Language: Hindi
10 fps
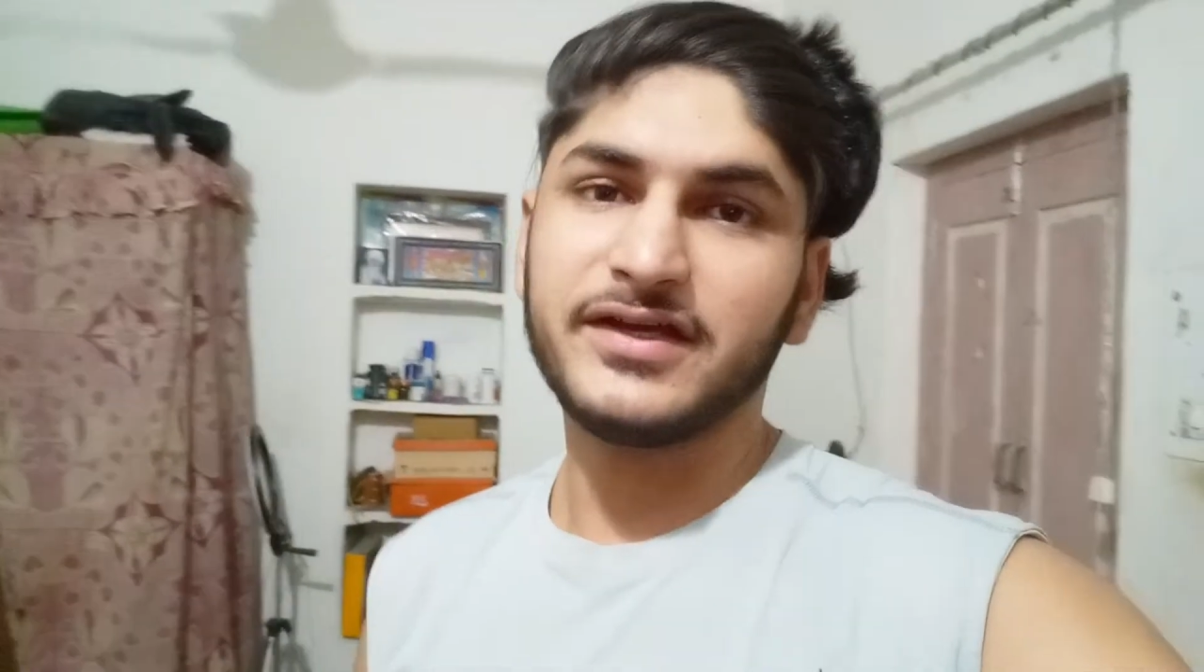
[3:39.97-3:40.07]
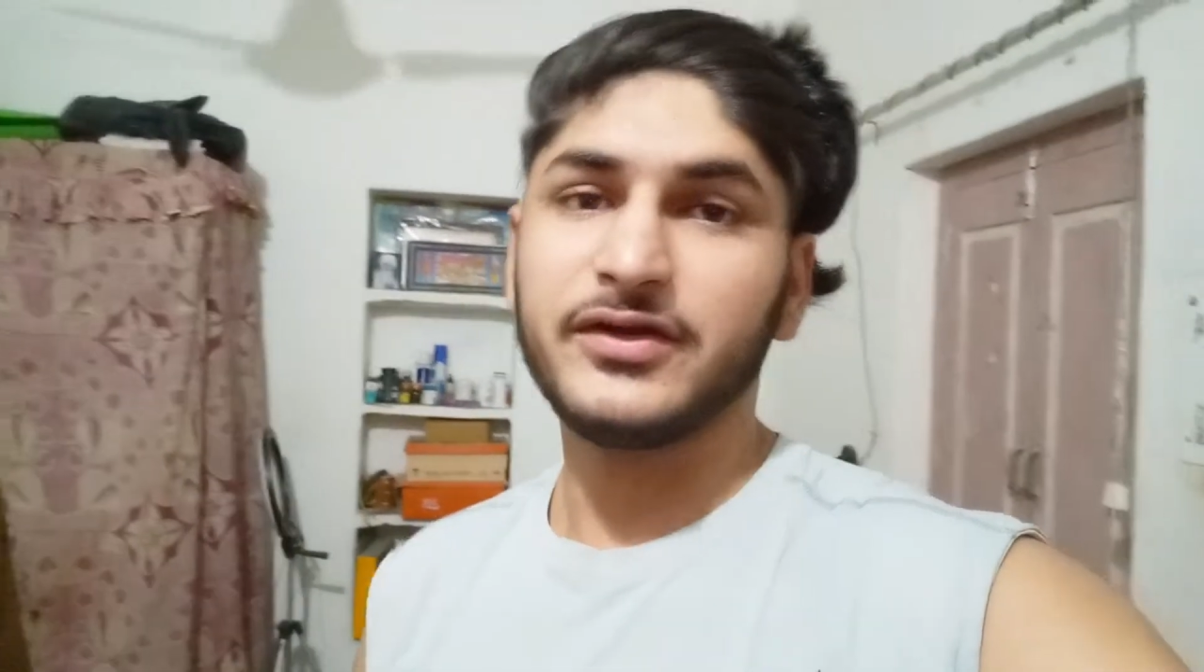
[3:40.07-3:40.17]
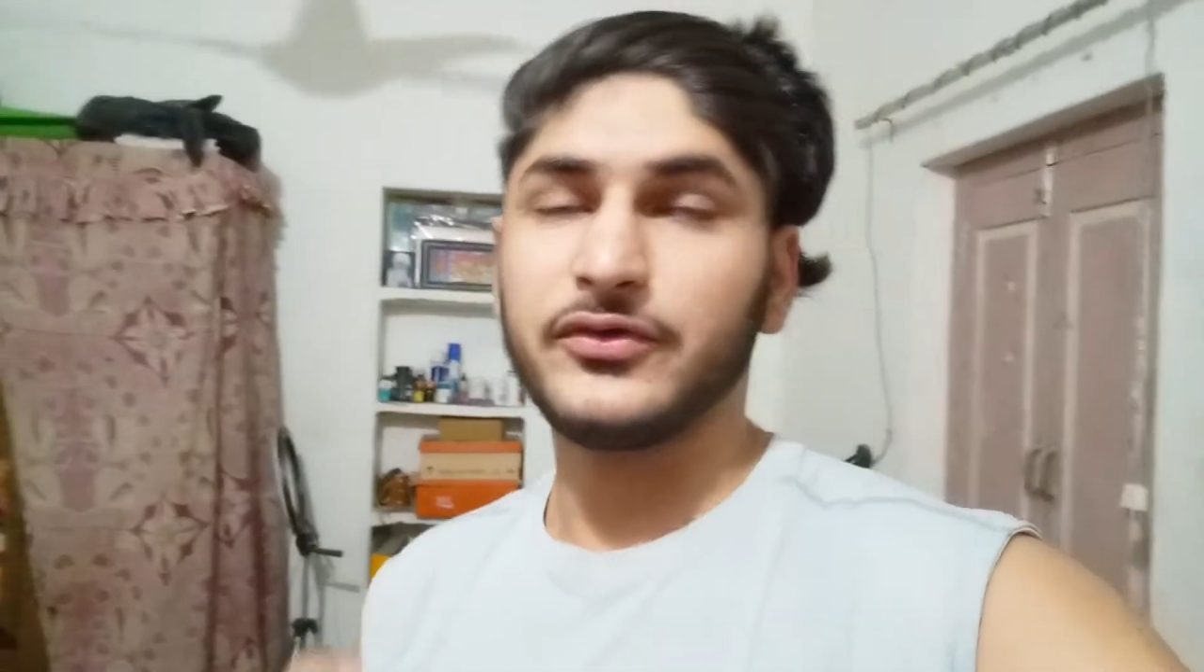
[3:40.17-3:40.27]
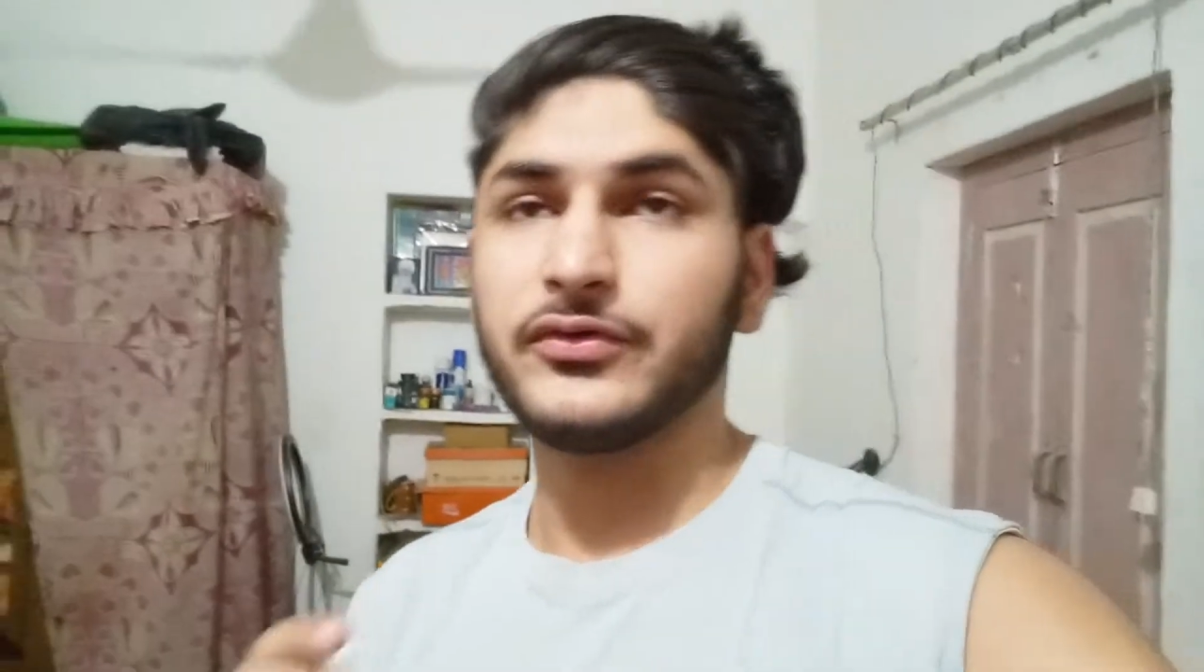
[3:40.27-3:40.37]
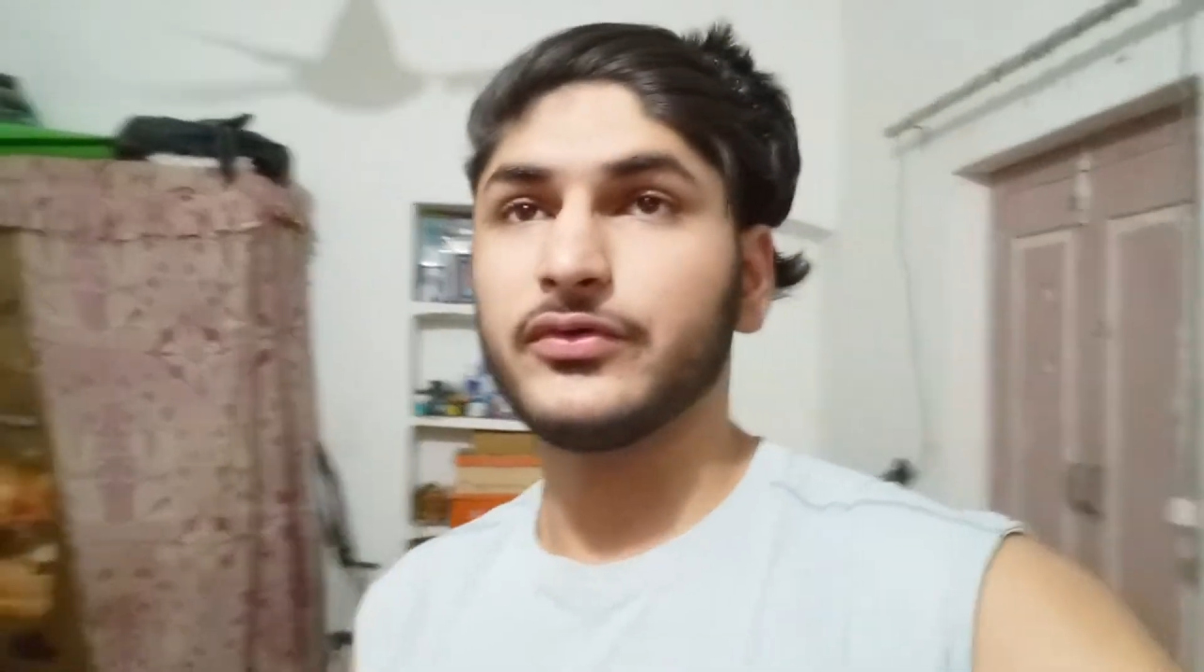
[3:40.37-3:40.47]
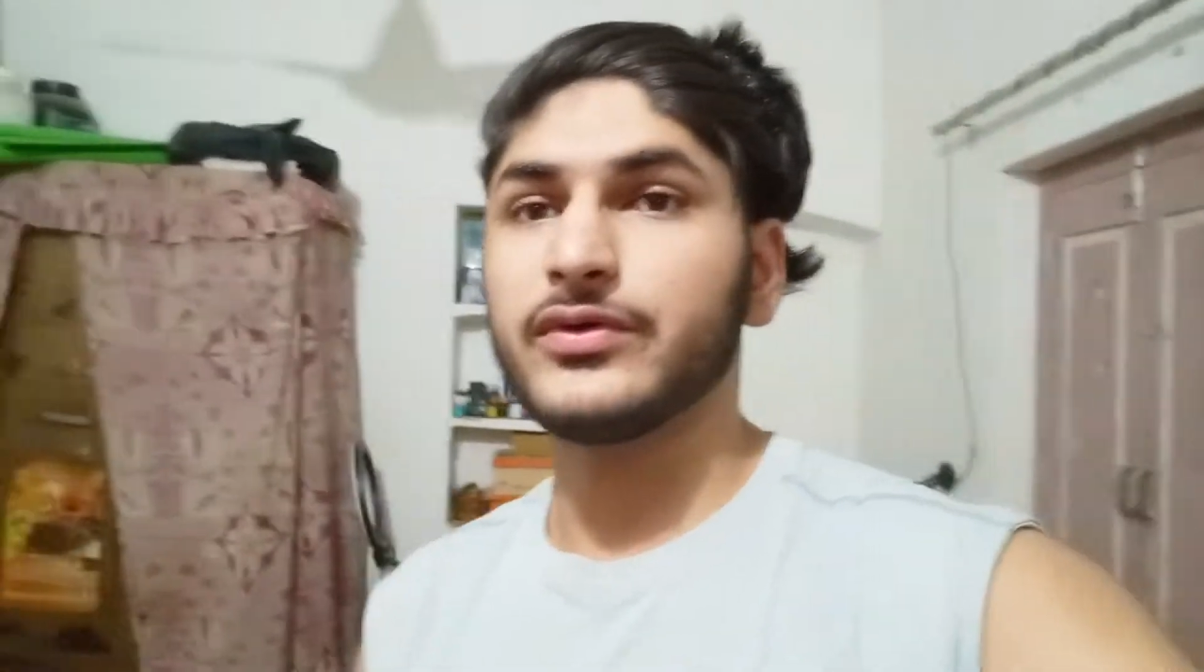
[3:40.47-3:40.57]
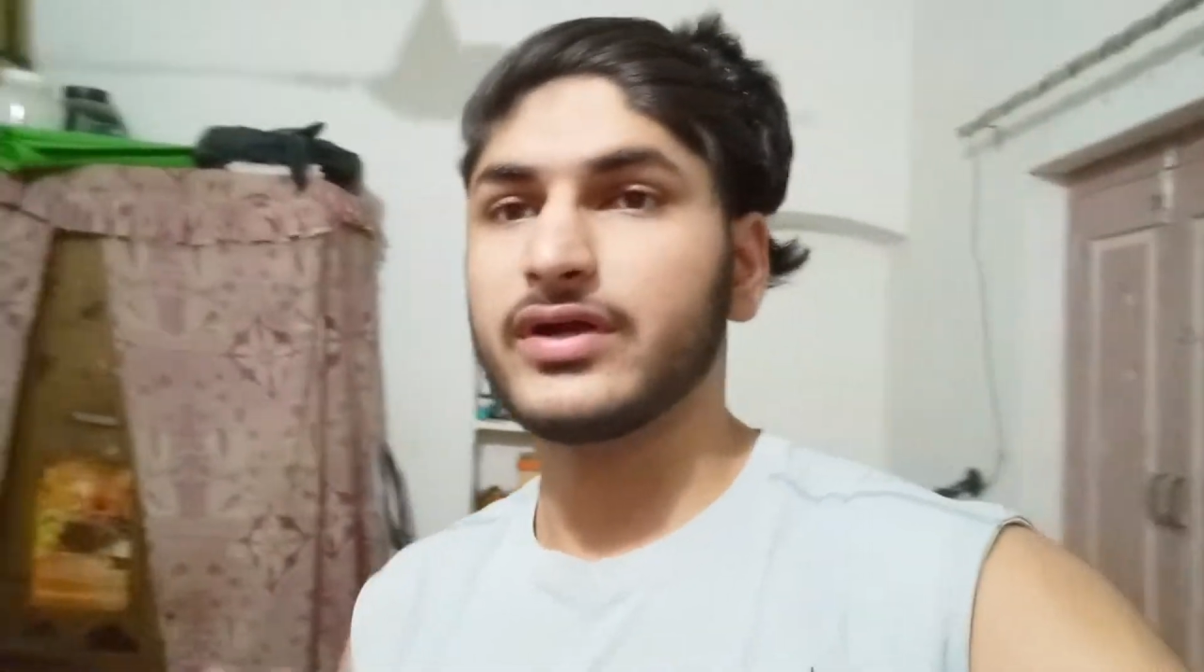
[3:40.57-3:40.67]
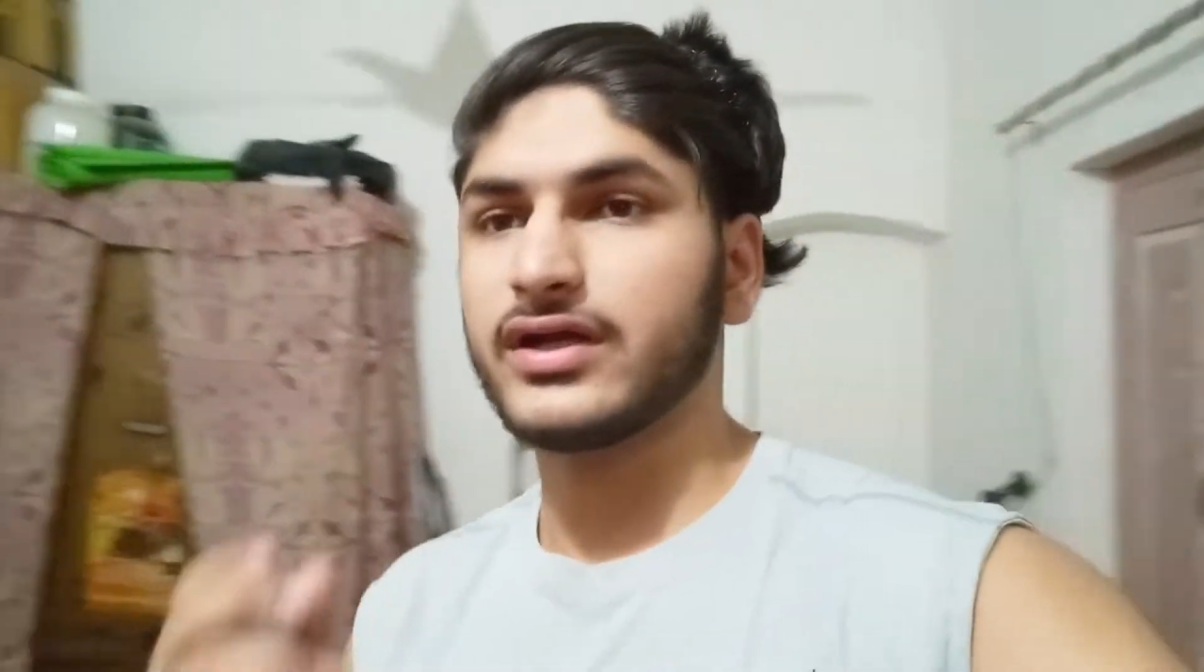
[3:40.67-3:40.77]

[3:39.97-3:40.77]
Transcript: है और